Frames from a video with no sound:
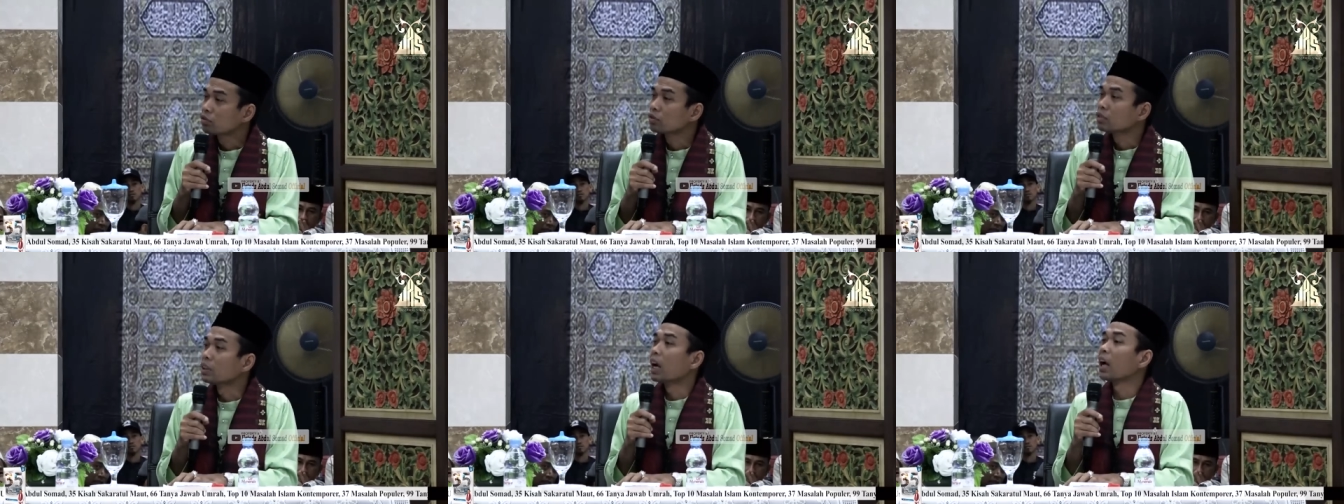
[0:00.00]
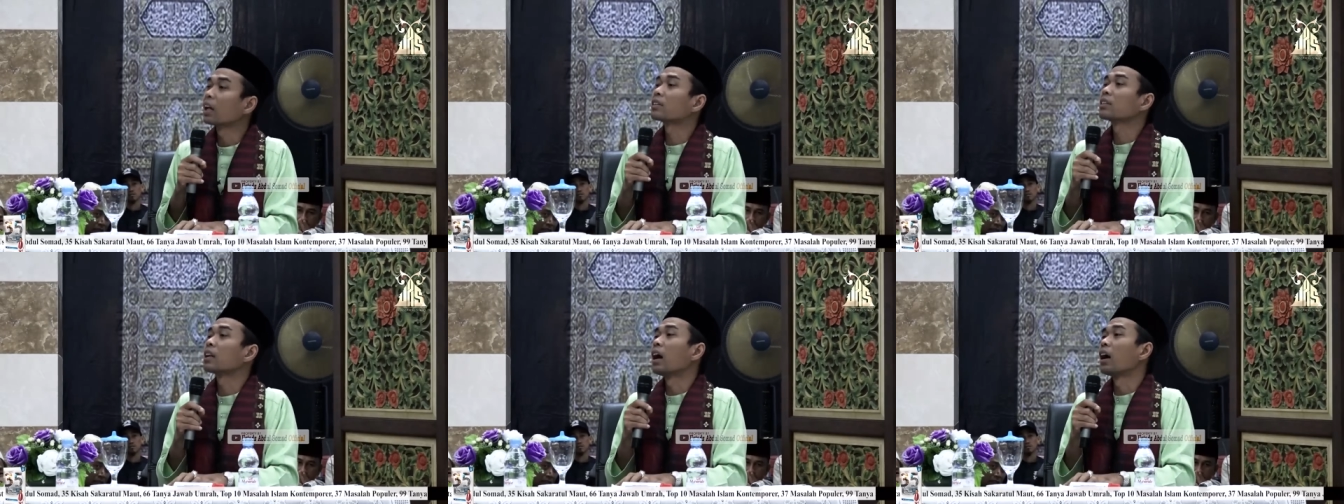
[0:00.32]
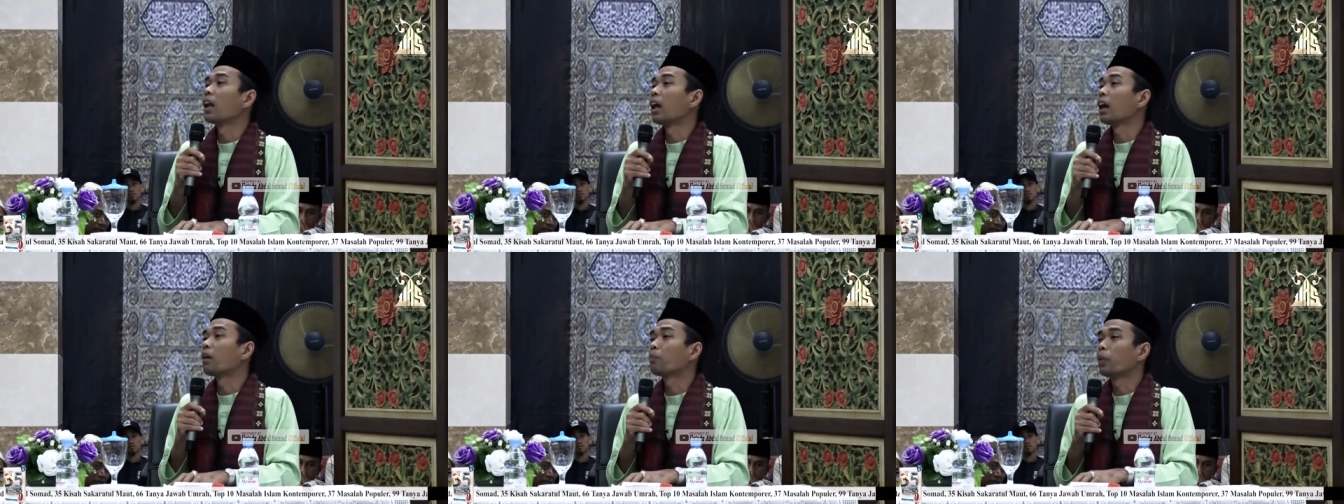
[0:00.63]

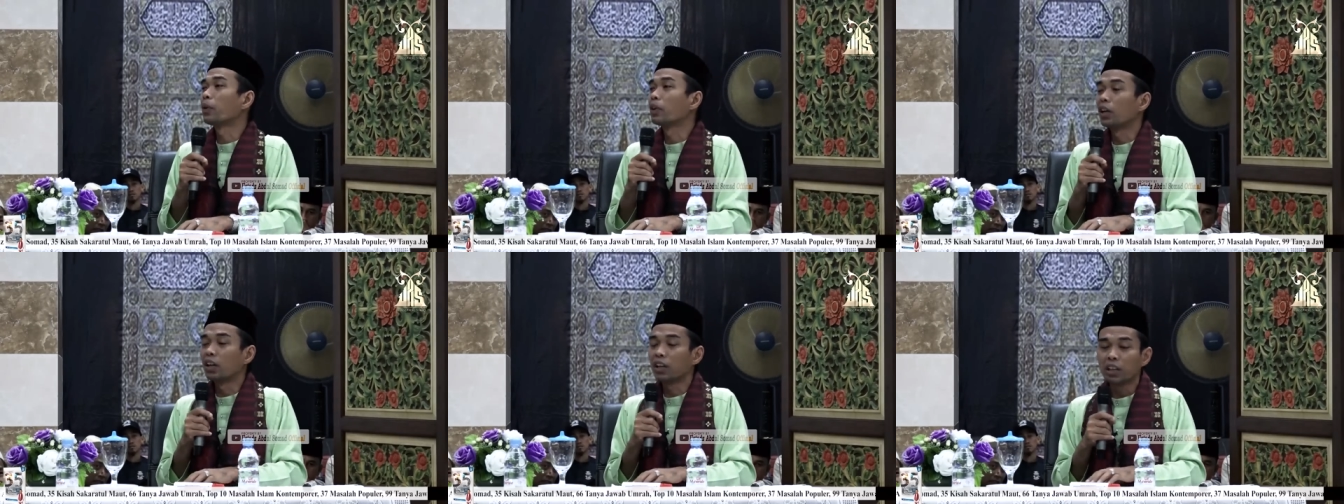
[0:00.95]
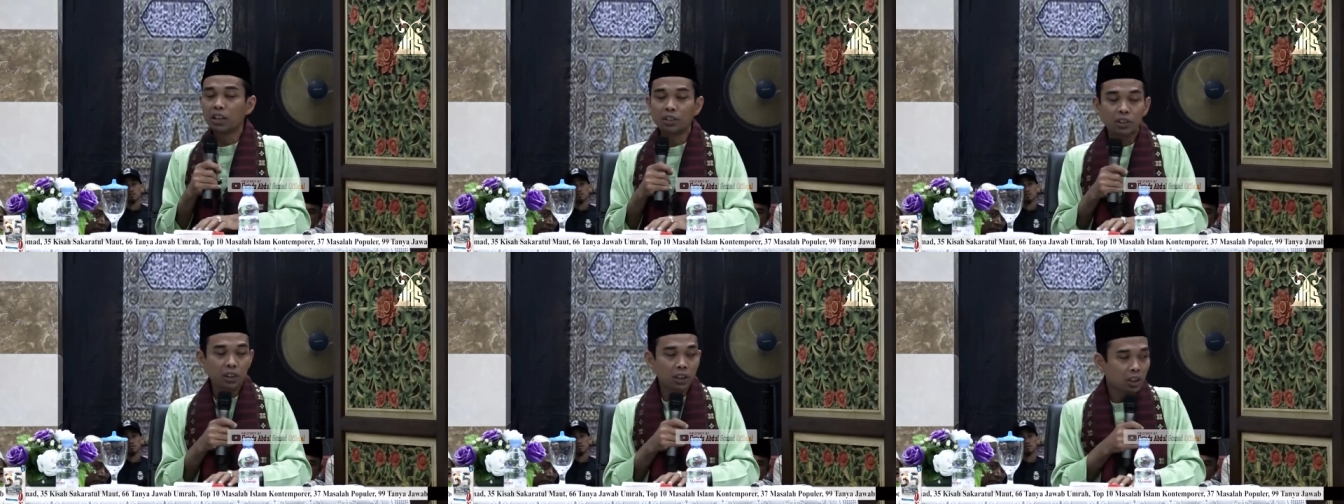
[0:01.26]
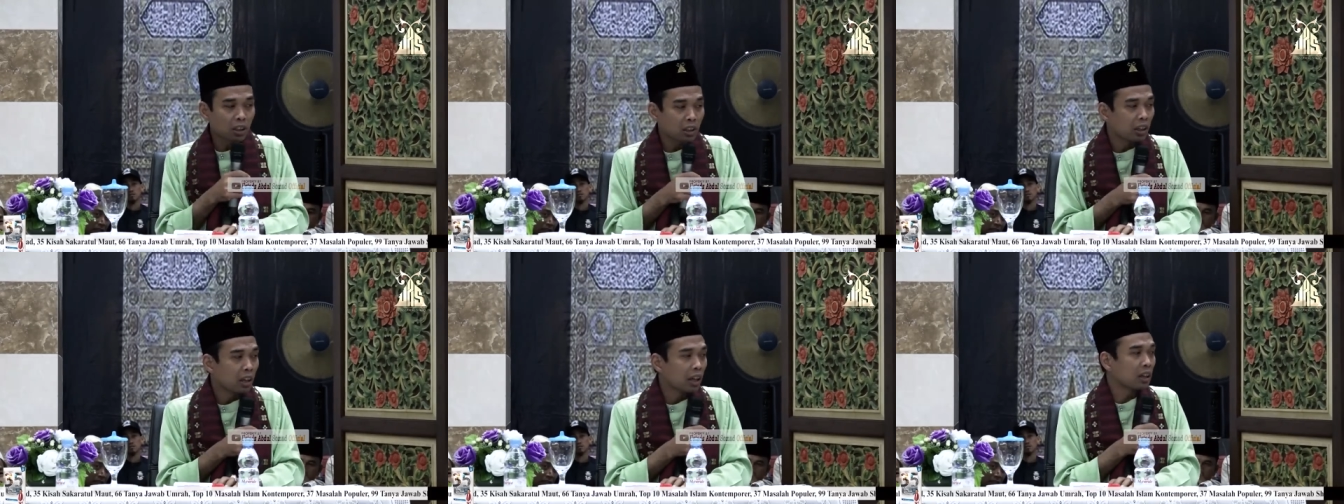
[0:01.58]
Datanglah
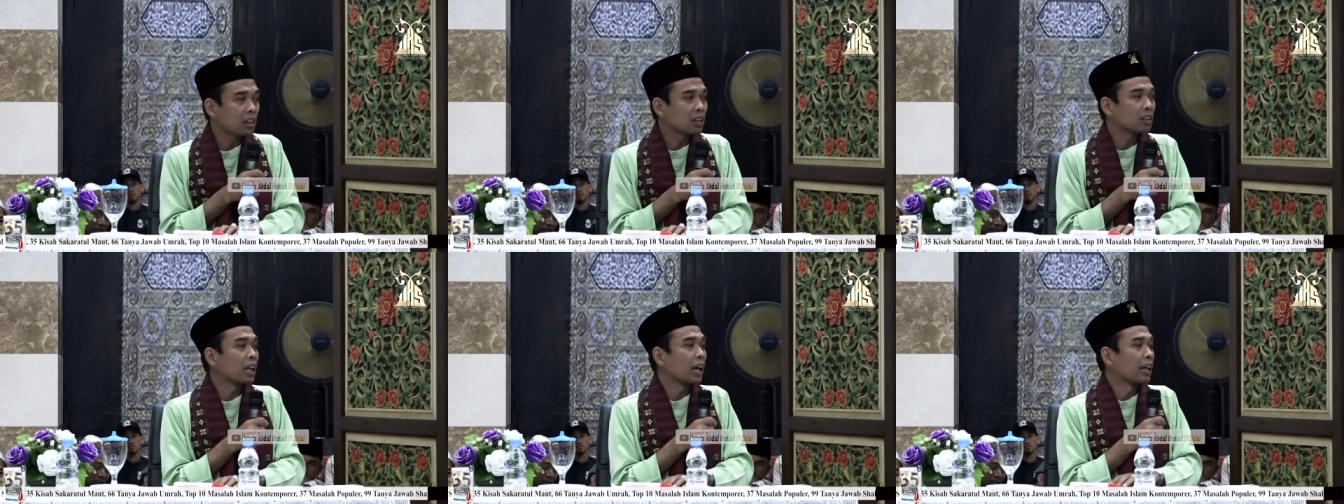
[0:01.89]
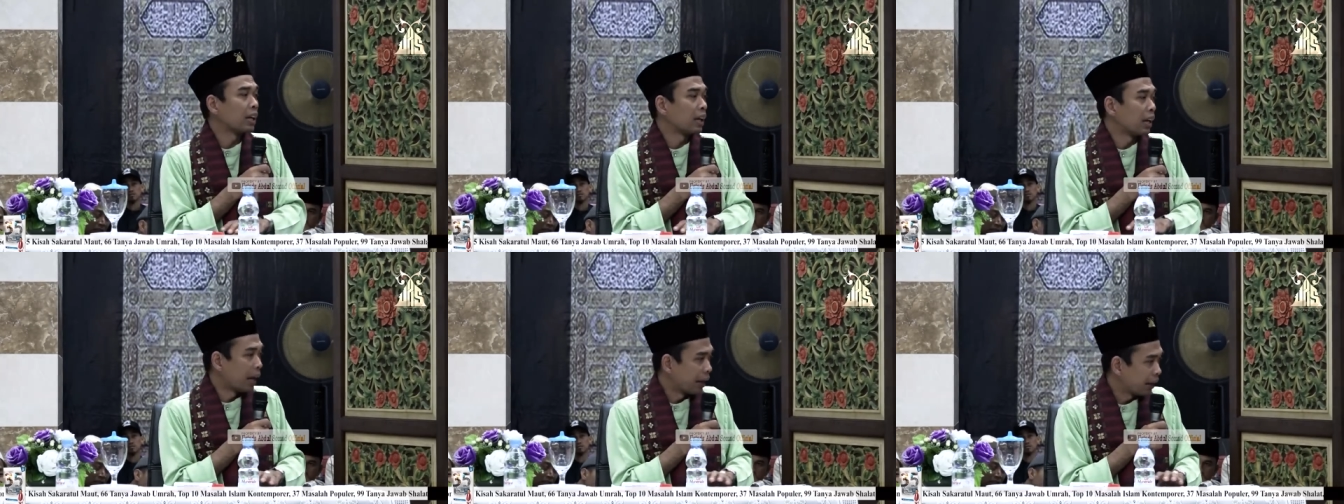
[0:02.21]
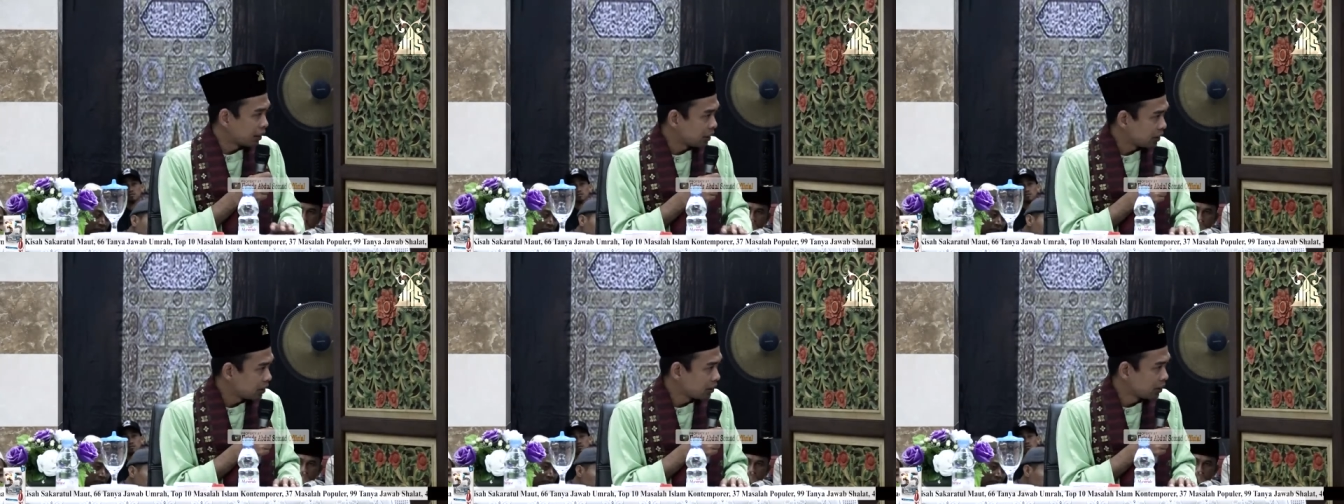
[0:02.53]
peneliti dari
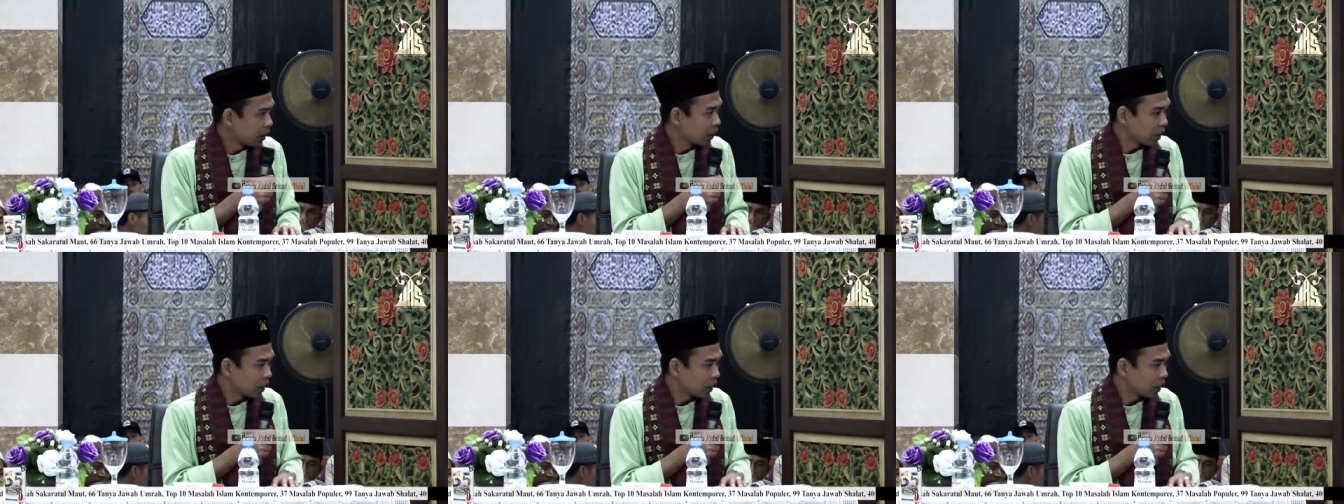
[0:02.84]
Thailand.